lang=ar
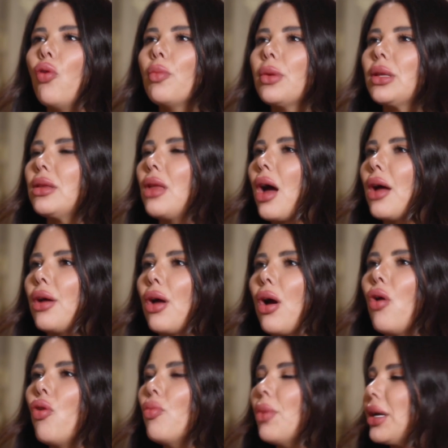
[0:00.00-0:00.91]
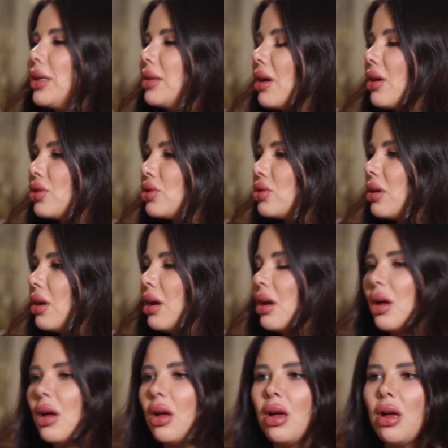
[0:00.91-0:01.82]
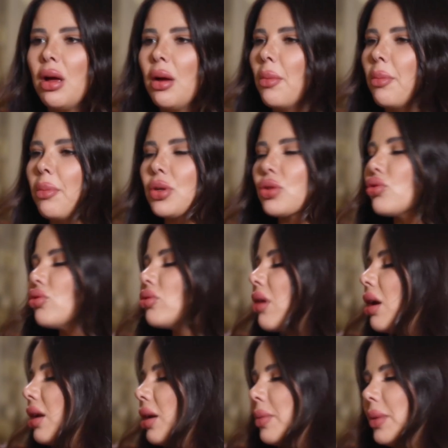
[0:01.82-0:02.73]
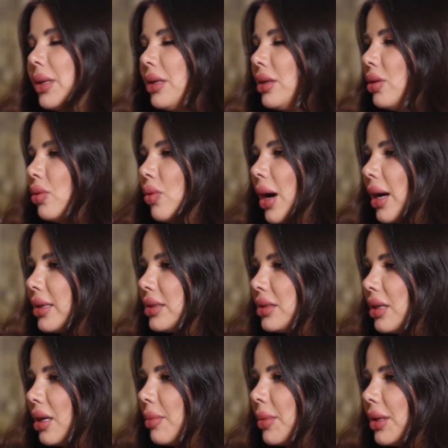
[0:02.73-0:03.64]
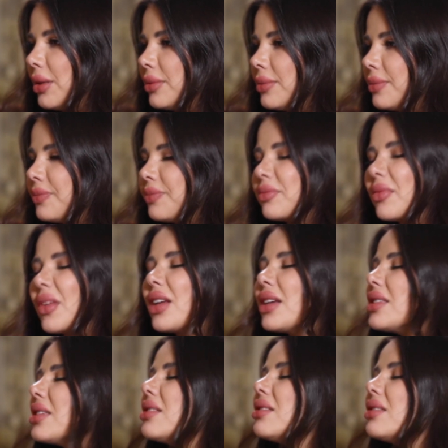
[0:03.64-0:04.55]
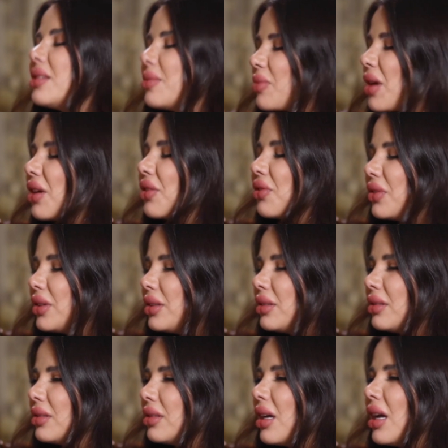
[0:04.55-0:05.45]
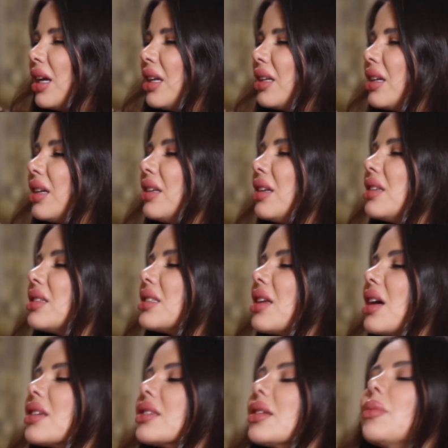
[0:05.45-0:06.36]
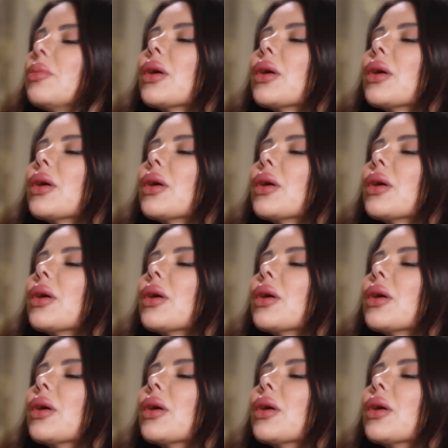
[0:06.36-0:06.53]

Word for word: او متضايق او محتاج بس شو طالع بالايد الواحد يعمل انت ستي بتعرفي نحن لسه احسن